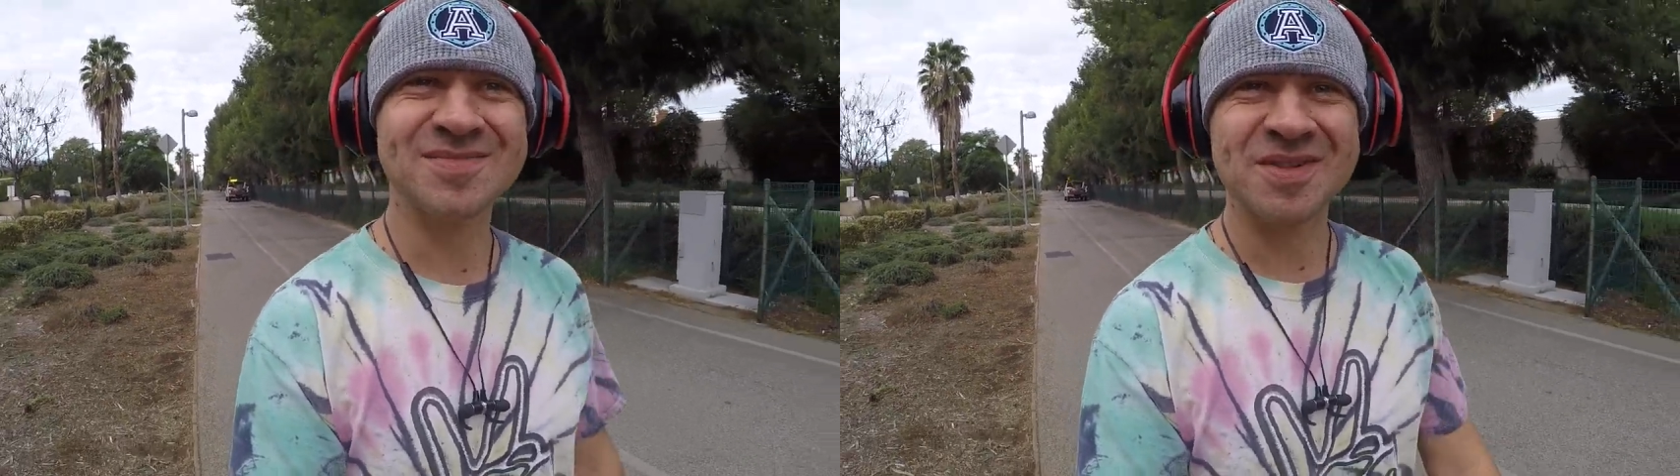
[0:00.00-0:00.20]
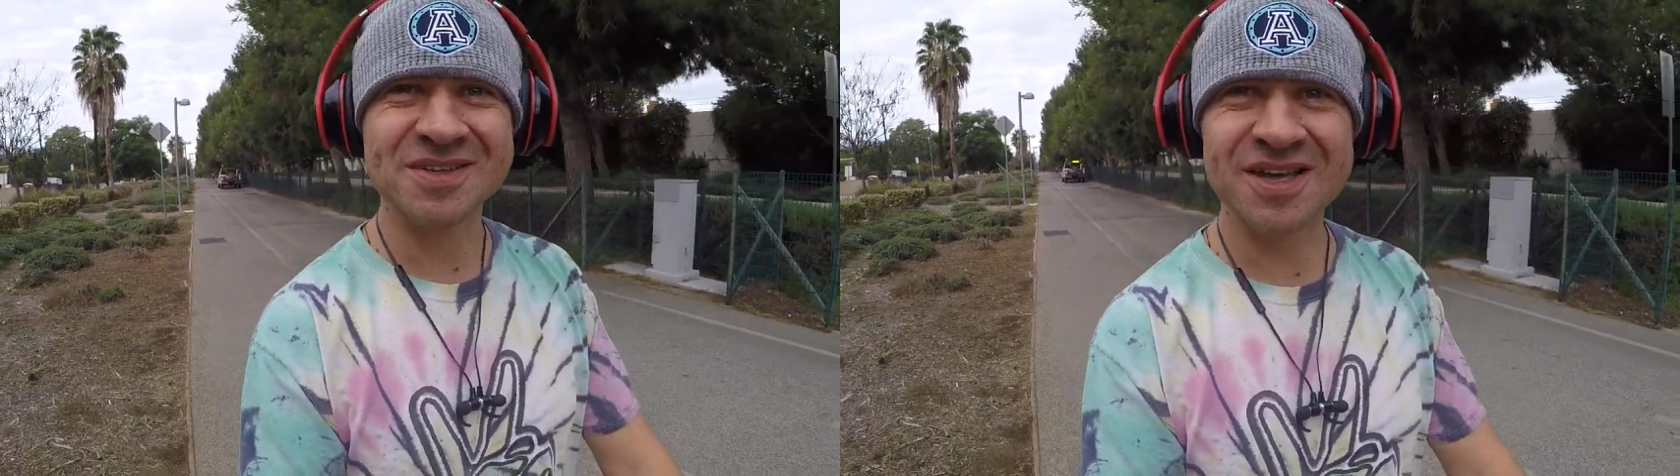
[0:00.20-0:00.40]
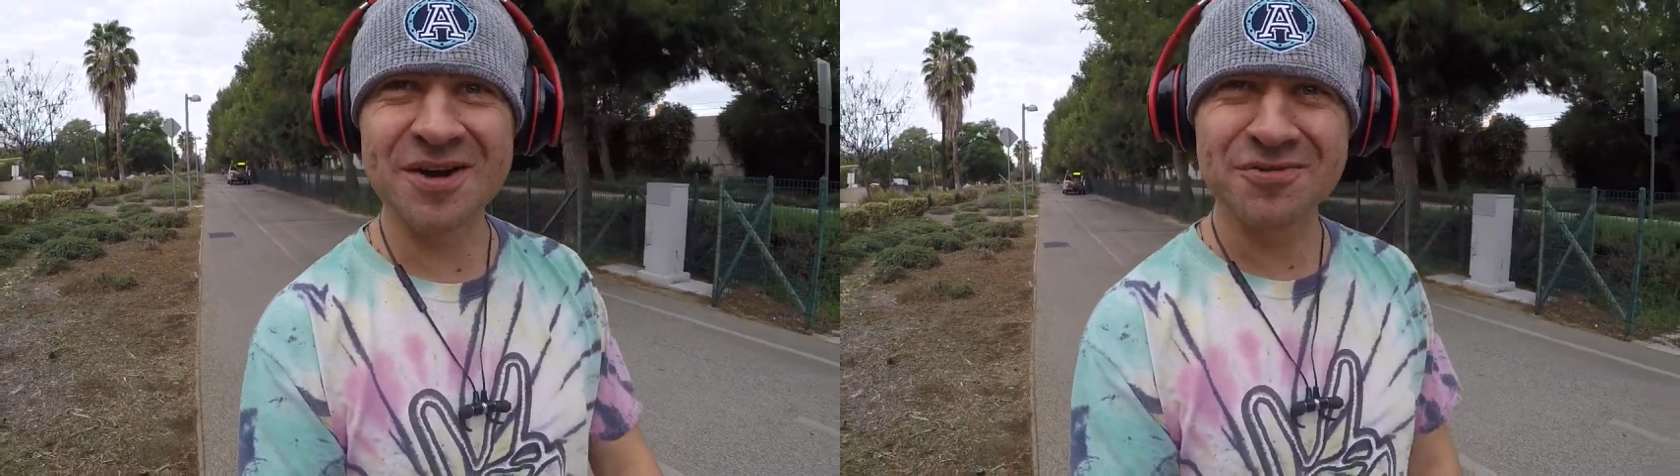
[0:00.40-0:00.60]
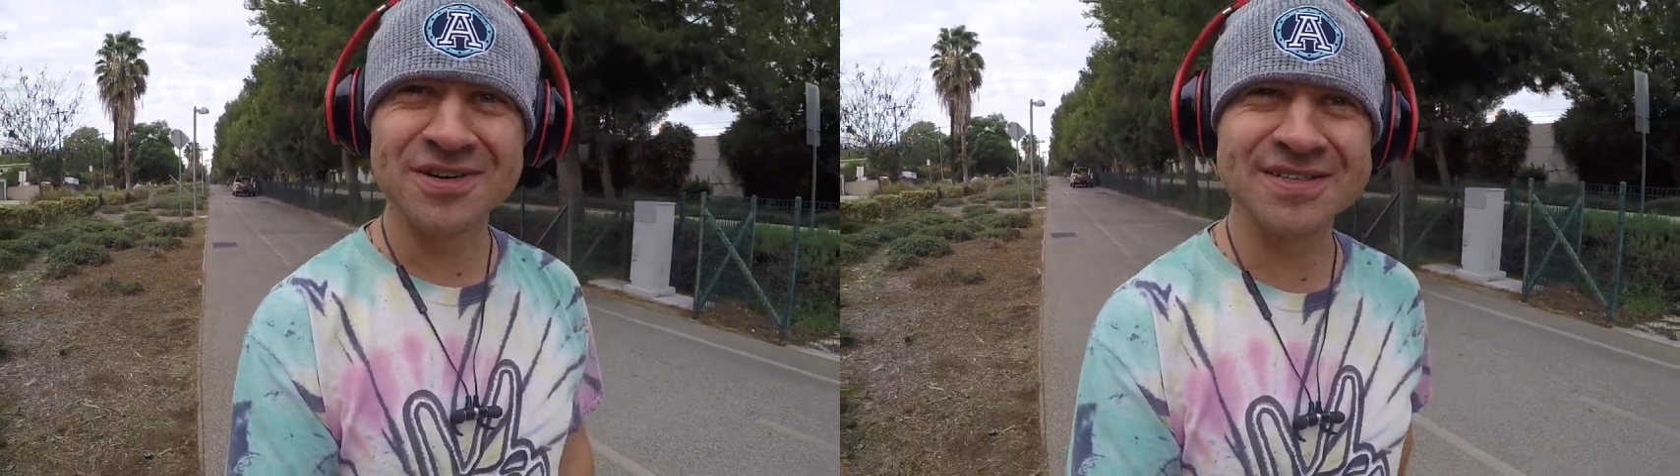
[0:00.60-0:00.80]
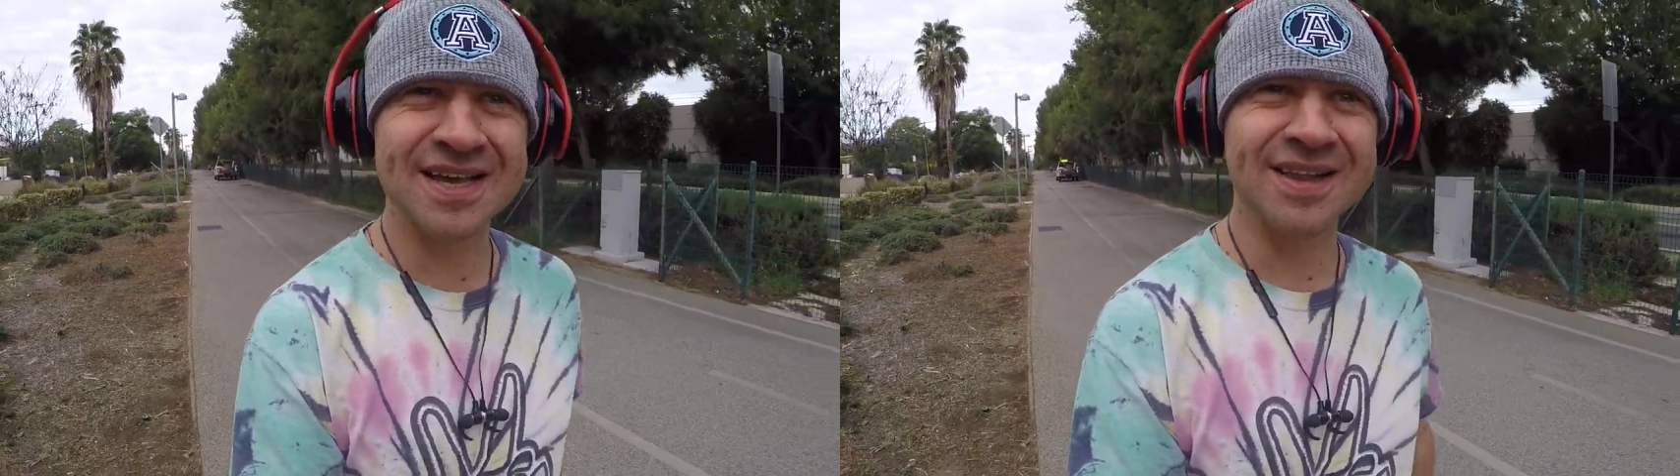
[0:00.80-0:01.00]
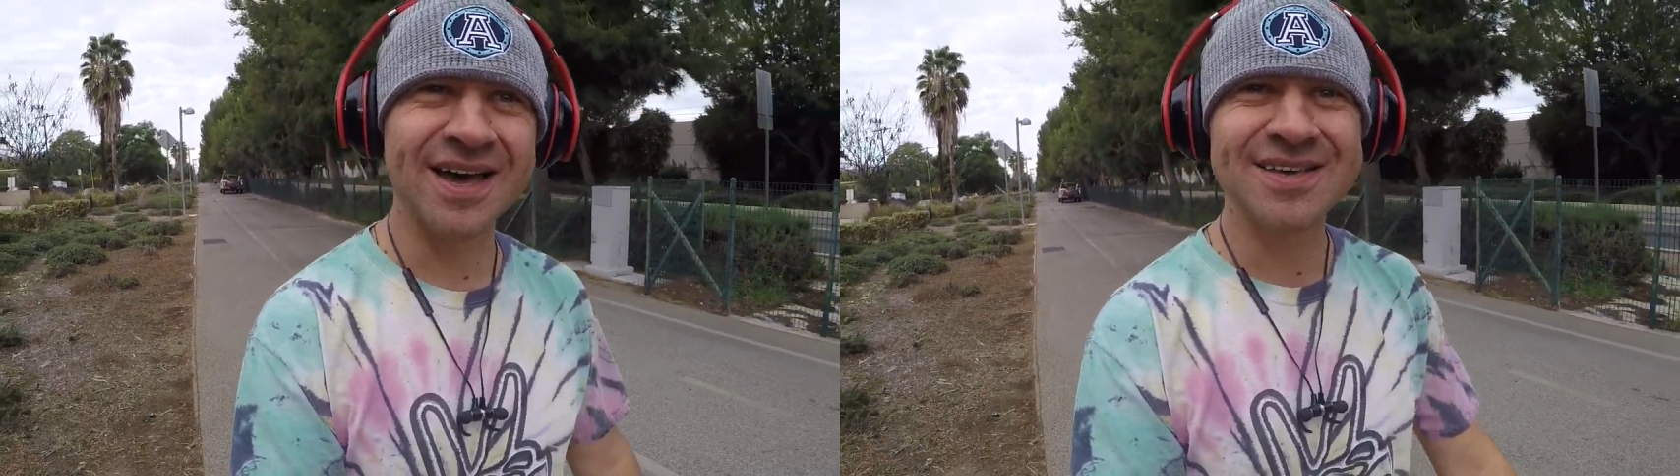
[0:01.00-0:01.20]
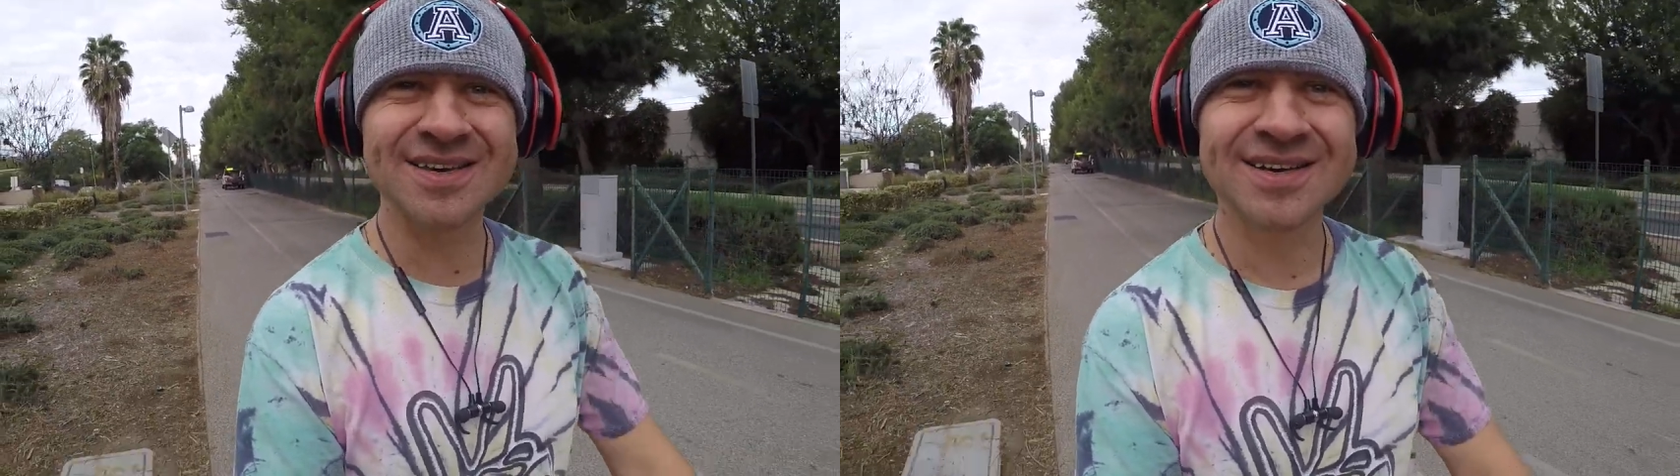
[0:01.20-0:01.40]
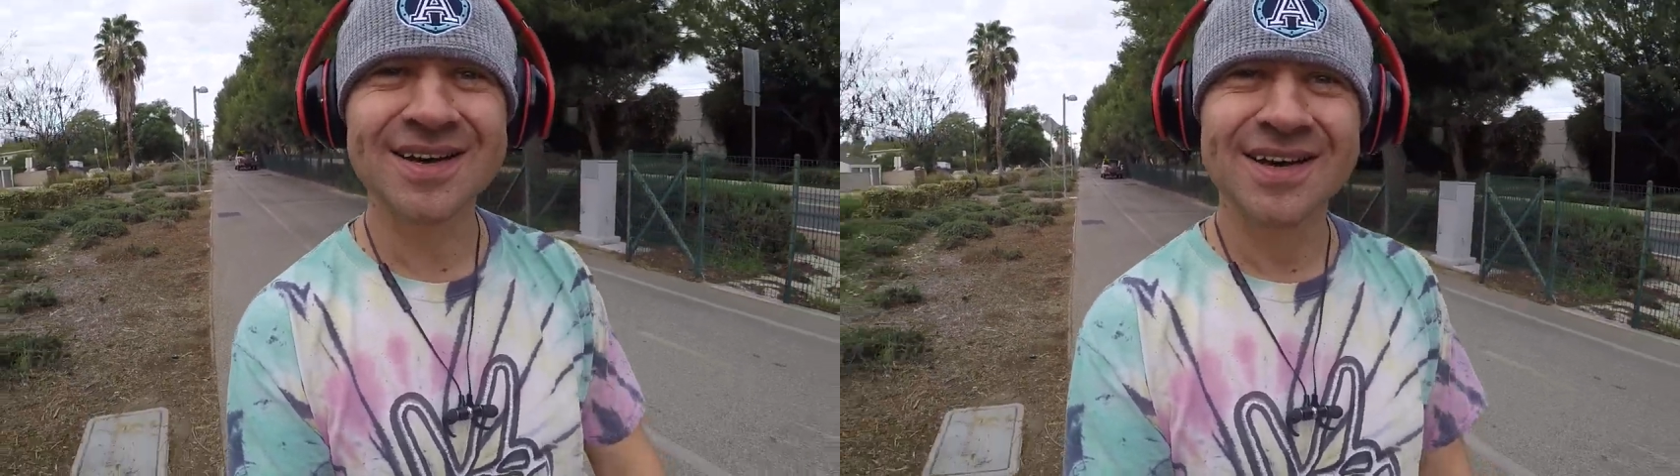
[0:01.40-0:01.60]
Благодарю вас за лайки.